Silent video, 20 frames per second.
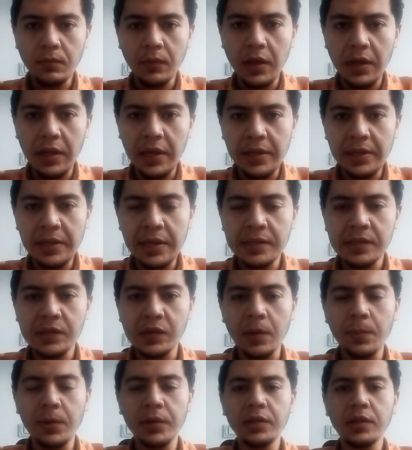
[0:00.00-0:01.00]
ليه الناس
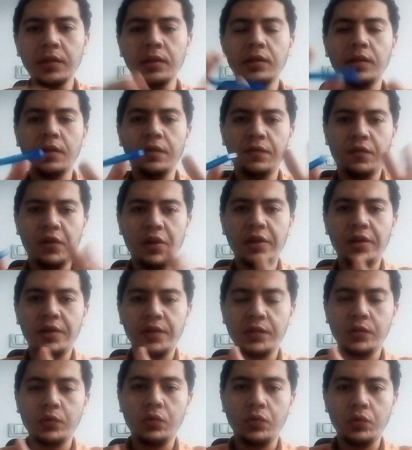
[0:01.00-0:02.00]
ربطت
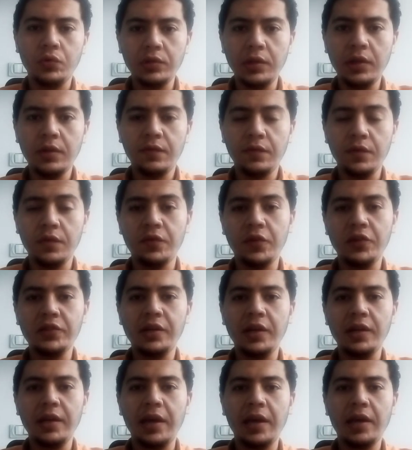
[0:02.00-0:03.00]
فيروس كورونا في
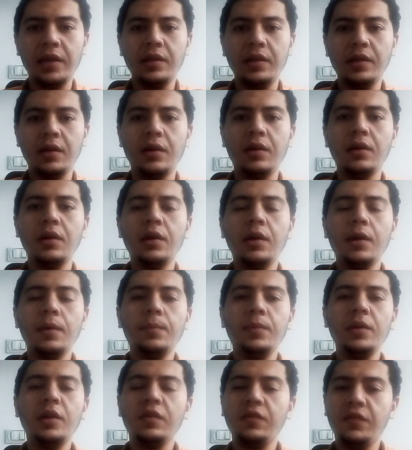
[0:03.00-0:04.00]
الفترة الأخيرة
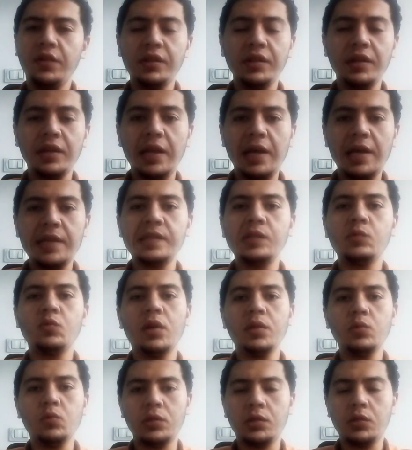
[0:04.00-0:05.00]
بالفطر
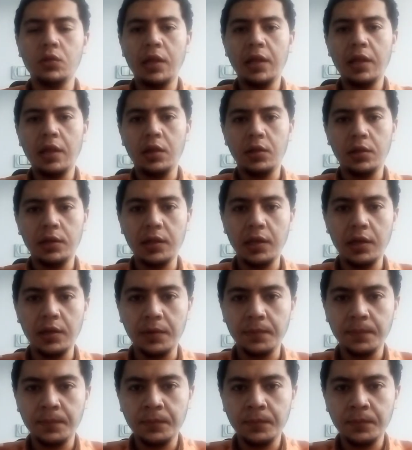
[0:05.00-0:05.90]
الأسود والسلالة الهندية؟